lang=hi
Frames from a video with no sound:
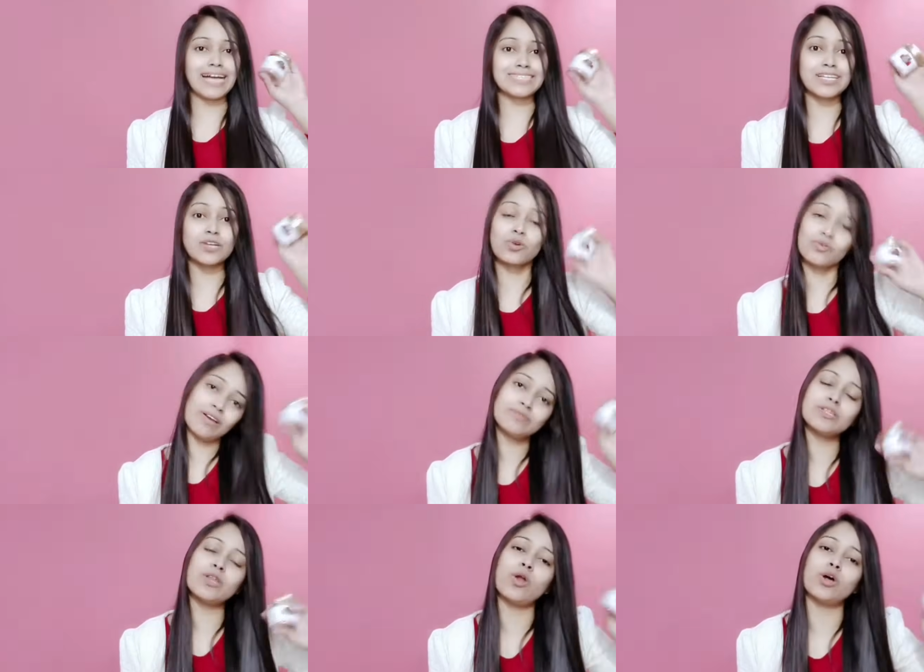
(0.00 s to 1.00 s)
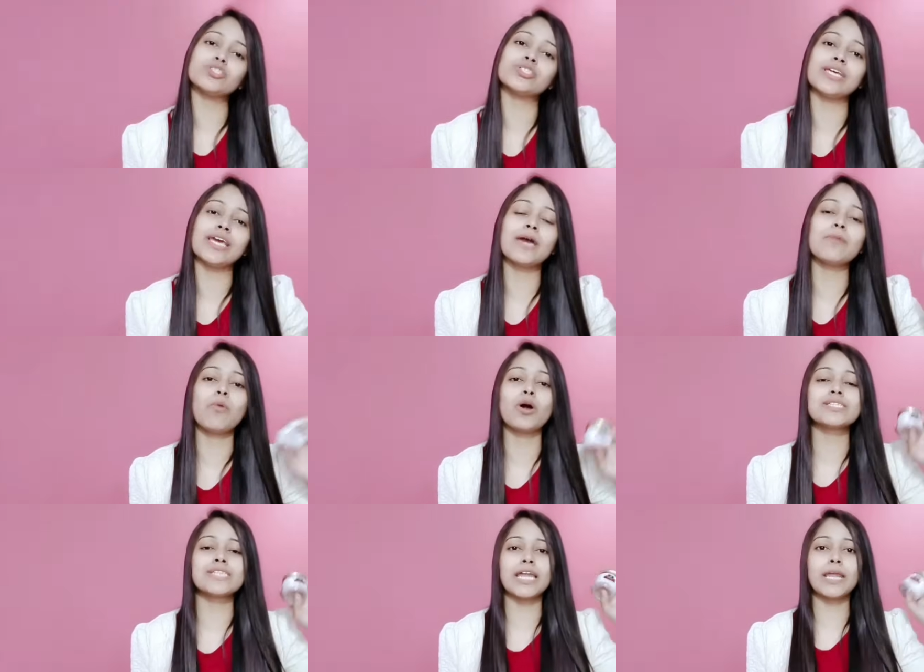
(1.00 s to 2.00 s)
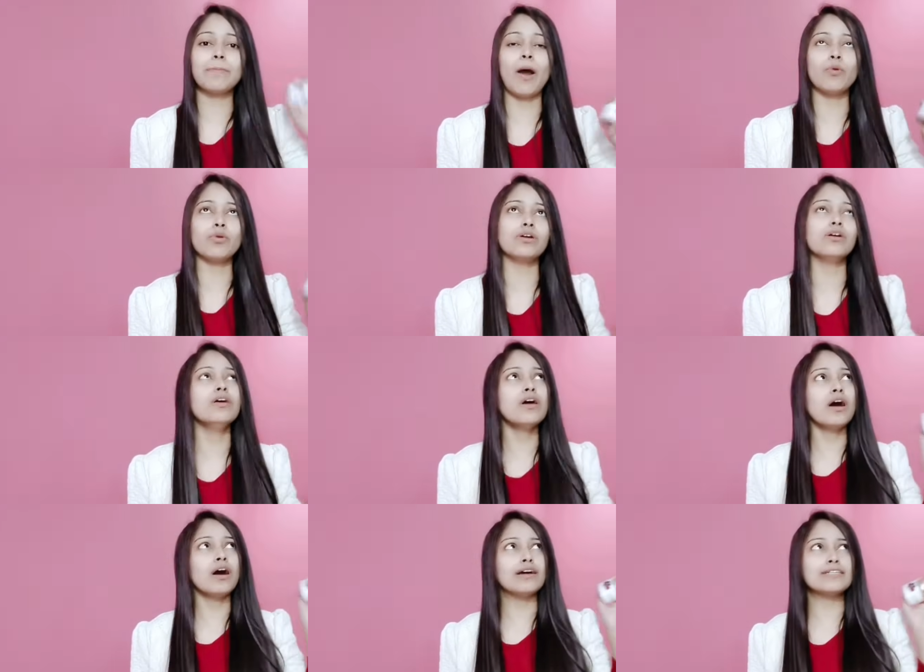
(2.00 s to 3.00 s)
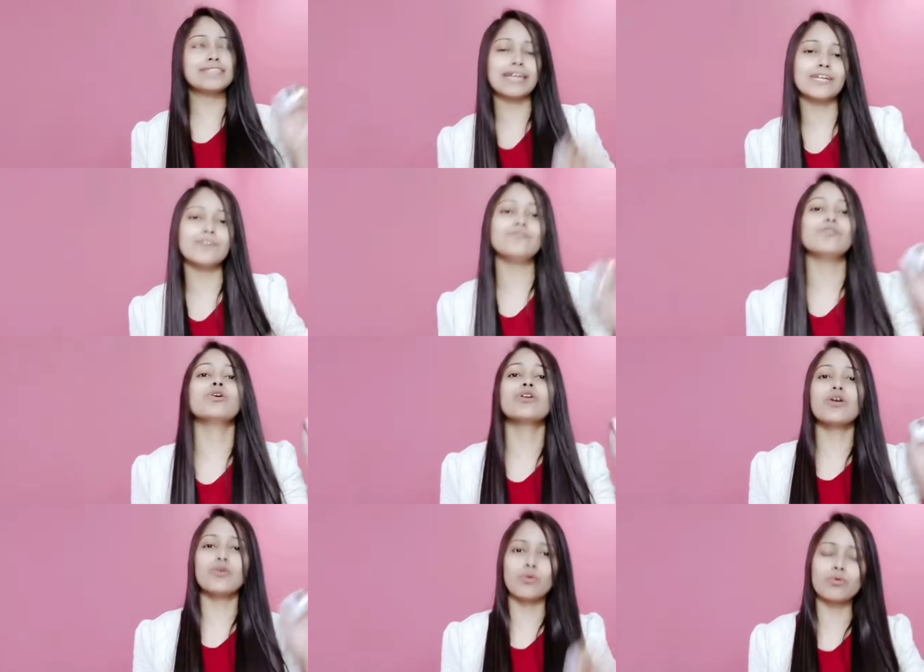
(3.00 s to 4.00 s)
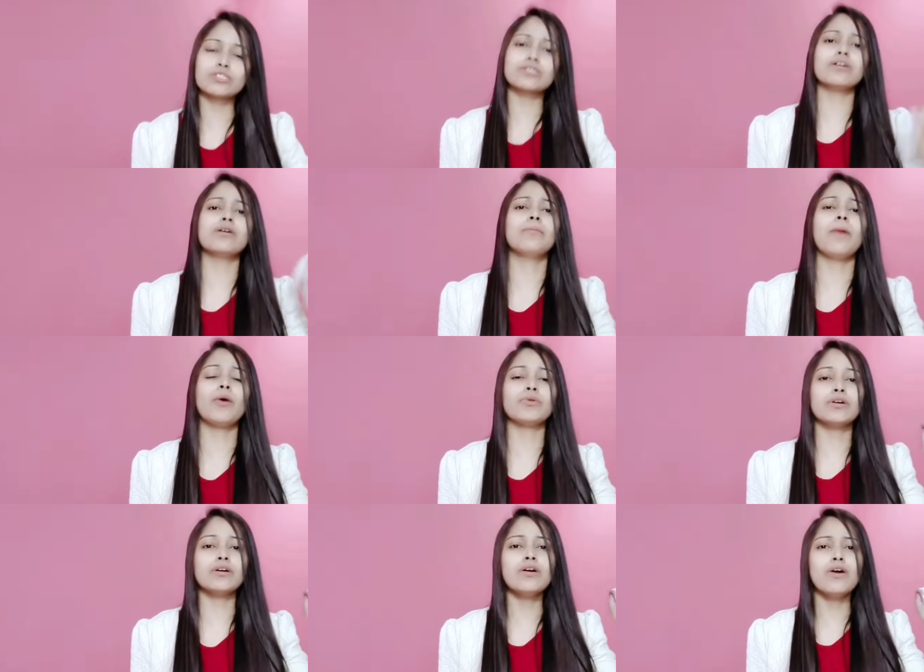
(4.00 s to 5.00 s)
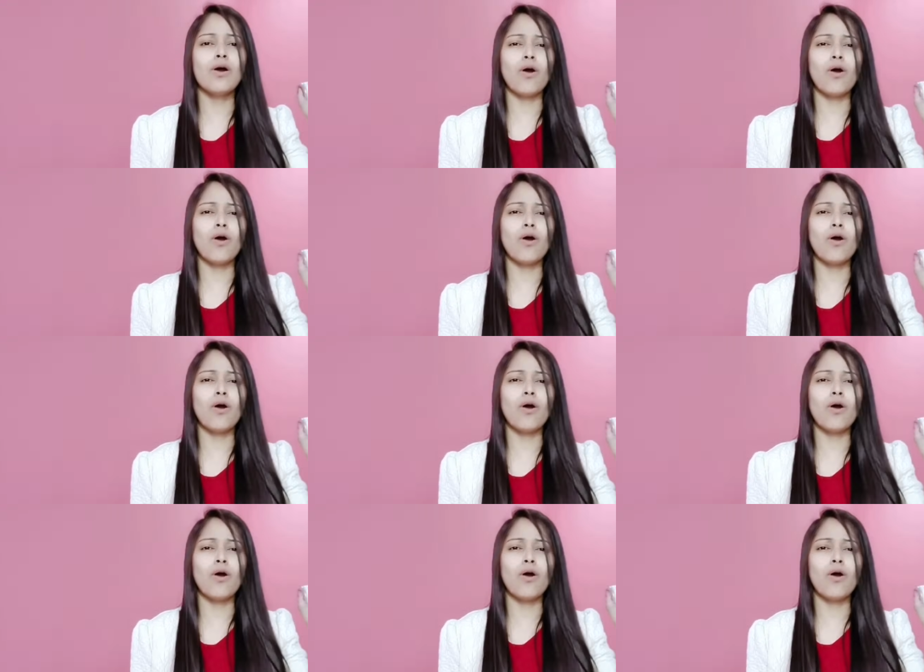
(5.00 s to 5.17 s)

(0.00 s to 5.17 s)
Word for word: आजकल गुड वाइब्स ने लॉन्च किए हैं बहुत सारे पाउडर सैंडलवुड रोज पाउडर